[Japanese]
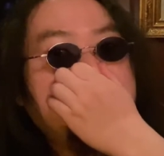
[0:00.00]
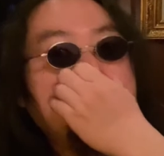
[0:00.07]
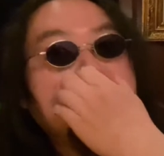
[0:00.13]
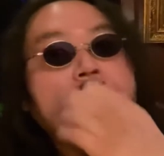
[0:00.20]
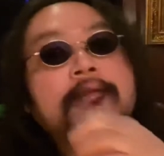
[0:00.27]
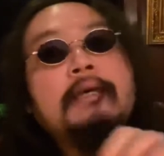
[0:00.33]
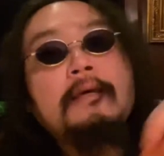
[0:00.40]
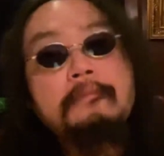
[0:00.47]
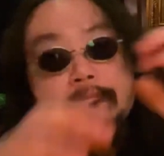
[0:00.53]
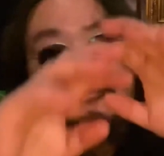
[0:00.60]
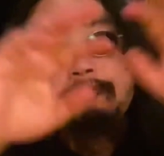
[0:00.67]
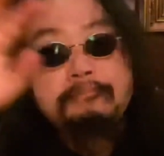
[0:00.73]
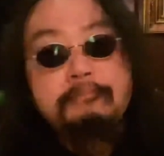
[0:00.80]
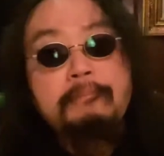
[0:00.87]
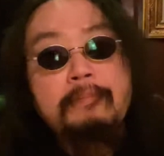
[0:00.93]
で、
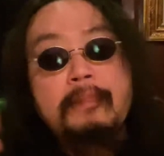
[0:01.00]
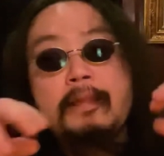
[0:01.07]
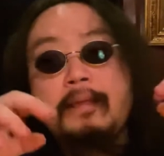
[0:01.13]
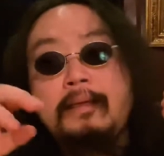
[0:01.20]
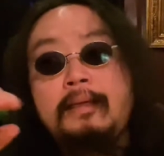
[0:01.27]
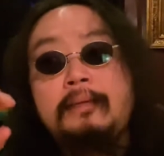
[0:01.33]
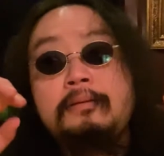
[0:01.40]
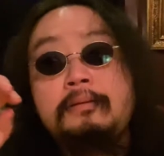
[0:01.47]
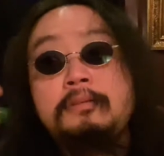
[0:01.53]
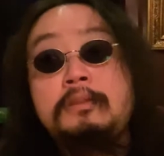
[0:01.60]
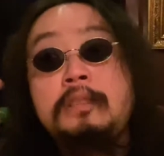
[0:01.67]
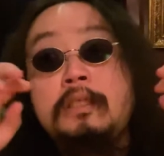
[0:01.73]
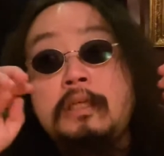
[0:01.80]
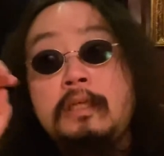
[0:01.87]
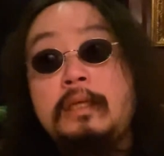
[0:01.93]

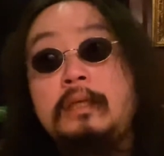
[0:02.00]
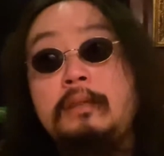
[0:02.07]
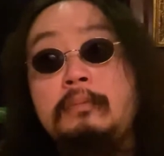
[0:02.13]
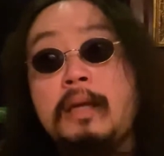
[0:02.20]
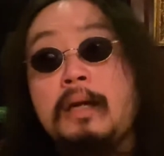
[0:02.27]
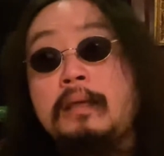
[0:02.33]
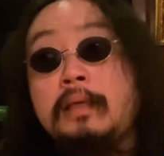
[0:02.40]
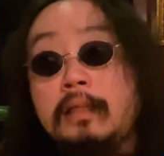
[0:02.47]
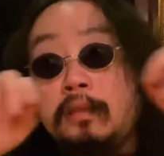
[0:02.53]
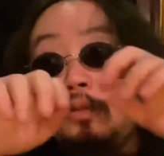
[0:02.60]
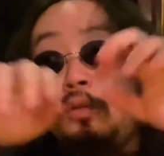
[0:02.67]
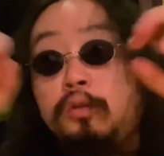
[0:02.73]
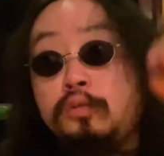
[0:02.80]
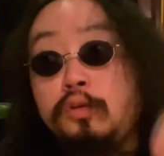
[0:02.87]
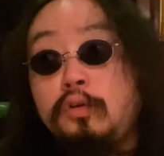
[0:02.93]
次、やっ
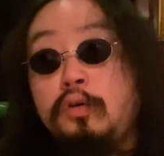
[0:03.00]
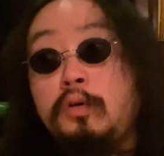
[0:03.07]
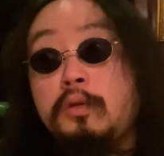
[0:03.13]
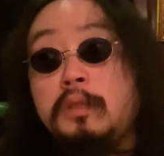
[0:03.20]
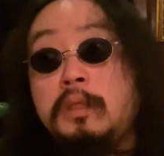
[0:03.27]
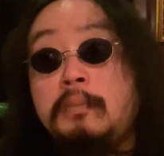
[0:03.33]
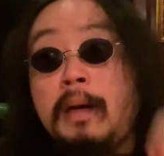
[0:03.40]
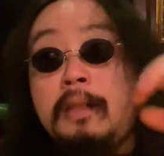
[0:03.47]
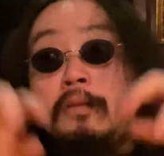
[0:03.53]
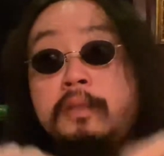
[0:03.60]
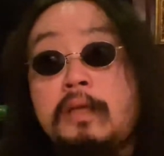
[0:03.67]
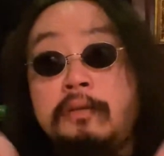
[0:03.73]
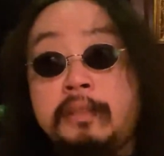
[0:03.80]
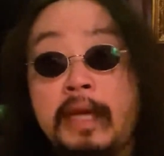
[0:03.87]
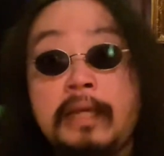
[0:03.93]
とその基盤と
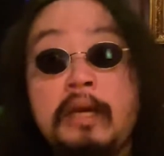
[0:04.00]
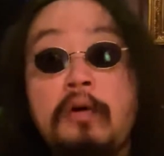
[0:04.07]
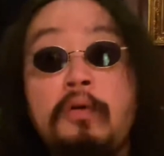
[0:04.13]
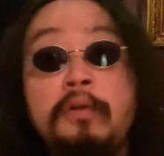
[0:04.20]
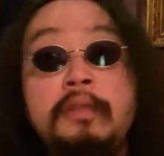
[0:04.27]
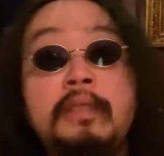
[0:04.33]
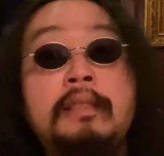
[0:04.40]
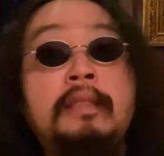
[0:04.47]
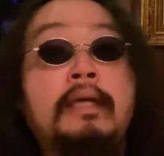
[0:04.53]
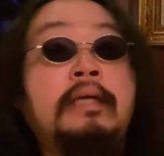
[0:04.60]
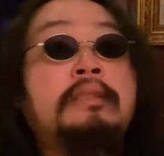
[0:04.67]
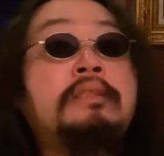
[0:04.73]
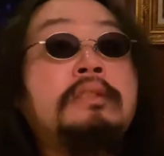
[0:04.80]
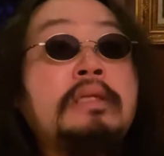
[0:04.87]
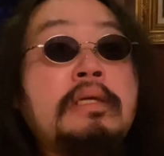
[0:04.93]
なるダイヤを置いていったか
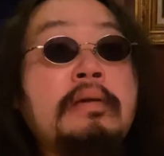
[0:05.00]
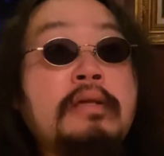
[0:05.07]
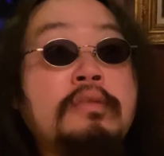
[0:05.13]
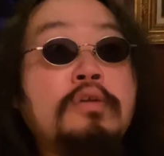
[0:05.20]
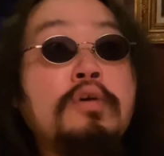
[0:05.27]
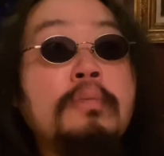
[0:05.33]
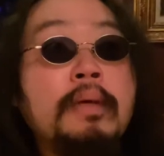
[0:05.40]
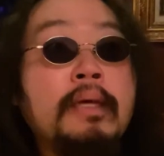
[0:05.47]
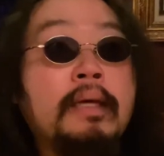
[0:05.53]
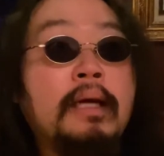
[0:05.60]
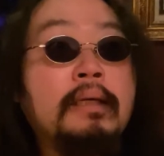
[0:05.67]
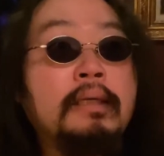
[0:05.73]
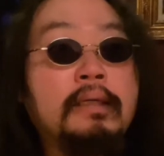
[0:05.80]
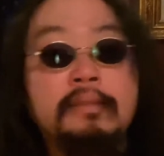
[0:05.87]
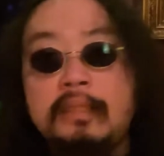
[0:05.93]
ら、次は照明
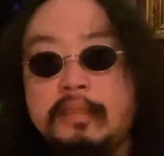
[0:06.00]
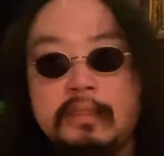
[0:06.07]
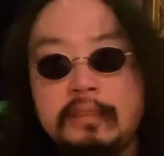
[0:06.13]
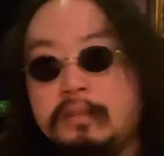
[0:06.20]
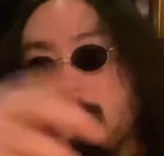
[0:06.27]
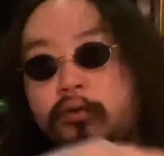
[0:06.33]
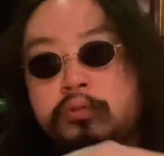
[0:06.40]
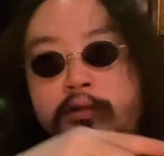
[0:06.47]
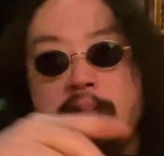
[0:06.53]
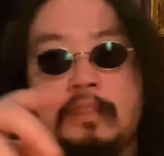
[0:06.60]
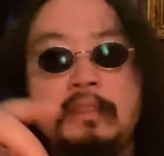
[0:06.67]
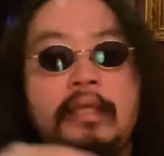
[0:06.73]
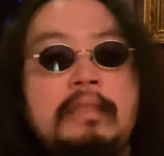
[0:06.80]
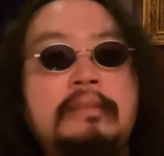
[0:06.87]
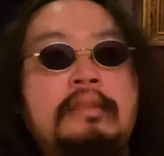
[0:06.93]
関係を先に通すって
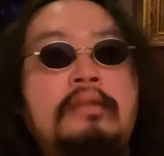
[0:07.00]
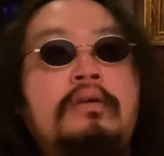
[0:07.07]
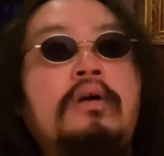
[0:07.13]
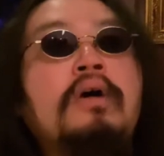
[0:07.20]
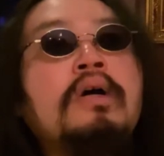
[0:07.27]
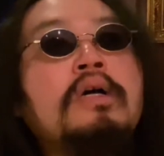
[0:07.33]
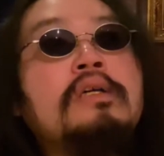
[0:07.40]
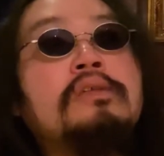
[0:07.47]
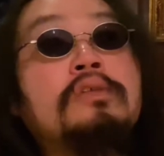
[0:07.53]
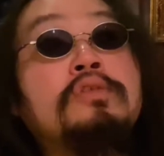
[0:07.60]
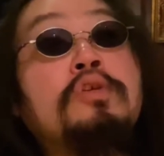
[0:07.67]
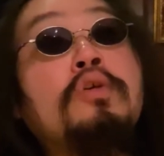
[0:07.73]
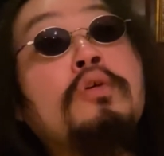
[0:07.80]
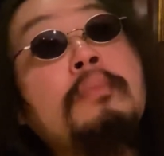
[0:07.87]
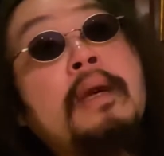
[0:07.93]
言ったんですけど、
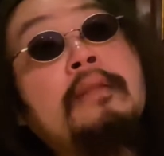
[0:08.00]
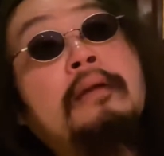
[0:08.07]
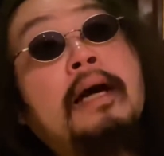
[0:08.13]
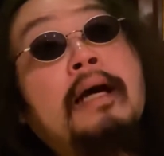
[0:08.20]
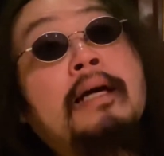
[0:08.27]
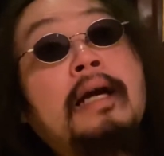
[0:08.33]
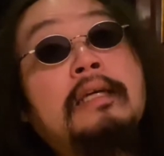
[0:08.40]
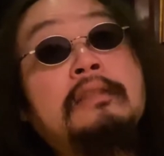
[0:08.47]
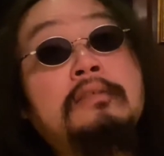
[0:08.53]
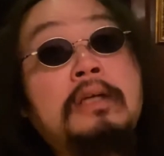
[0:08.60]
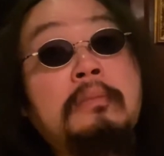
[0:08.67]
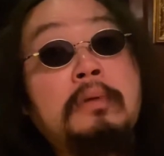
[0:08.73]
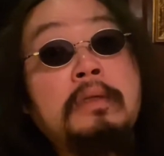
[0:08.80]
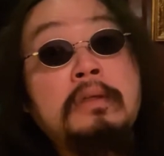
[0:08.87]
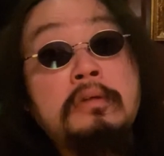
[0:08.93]
照明の赤いと
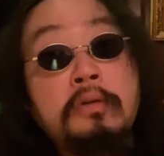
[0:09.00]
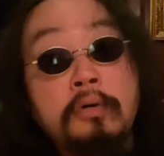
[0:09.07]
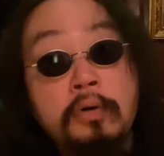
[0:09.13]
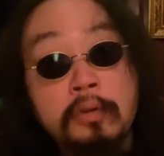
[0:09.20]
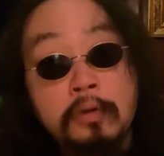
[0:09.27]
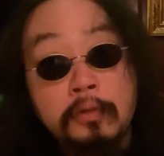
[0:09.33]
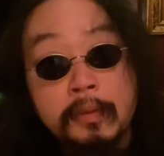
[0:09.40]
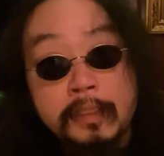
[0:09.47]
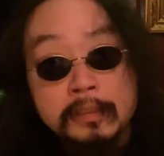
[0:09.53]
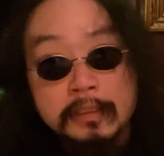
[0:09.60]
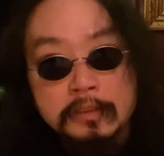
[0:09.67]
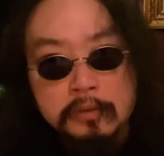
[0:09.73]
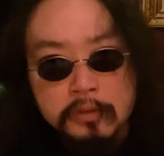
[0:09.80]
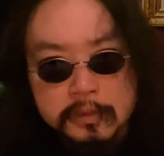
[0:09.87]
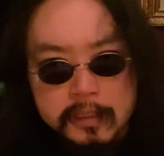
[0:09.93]
かも一個一個私は
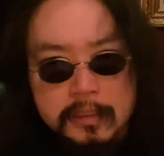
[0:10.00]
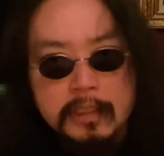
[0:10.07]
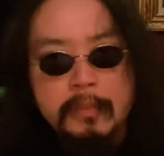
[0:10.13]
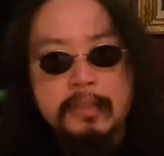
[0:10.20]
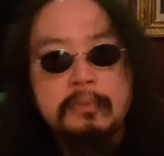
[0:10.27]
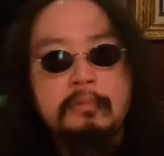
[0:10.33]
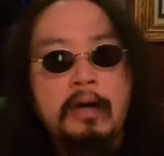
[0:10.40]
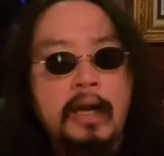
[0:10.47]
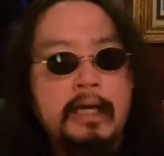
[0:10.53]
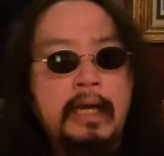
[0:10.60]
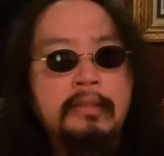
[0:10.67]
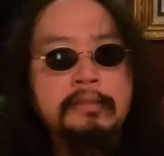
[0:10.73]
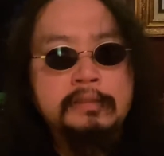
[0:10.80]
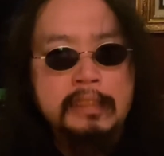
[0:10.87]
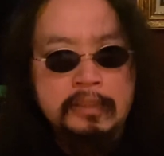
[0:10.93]
調整してます。もう
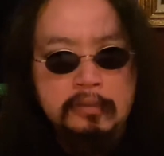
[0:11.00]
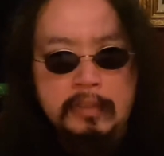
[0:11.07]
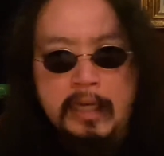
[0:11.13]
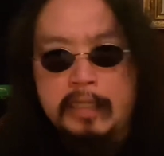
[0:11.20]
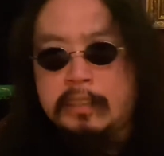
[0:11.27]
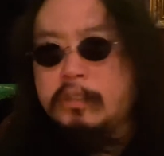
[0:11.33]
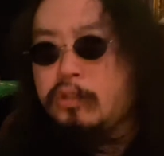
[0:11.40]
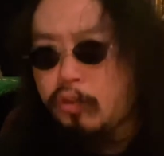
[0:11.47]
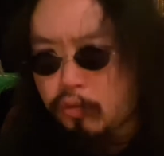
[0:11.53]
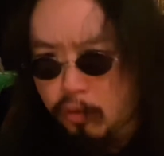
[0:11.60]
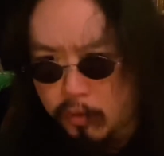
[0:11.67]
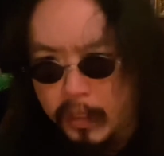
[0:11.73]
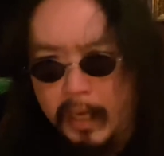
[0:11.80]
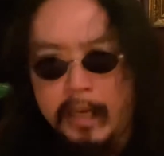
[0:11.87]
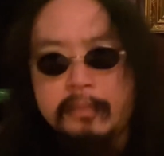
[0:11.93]
明るさとか色
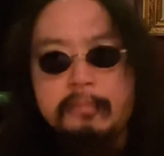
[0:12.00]
とか、